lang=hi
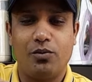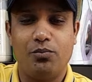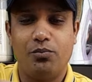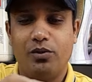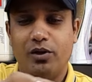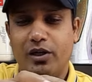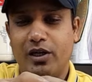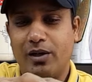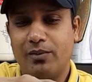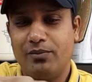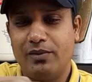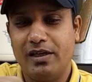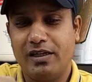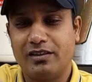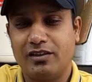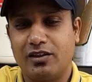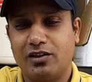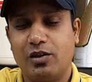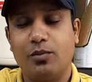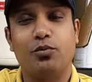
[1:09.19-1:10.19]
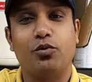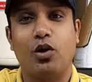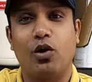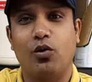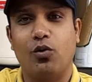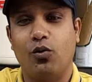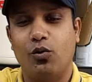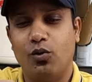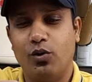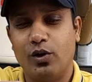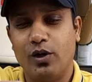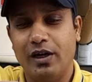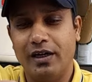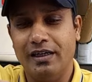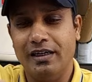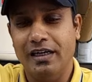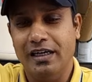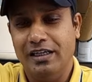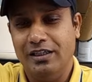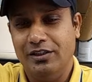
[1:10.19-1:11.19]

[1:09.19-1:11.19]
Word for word: कंप्लीट आप देख सकते हैं पूरा गोल्डन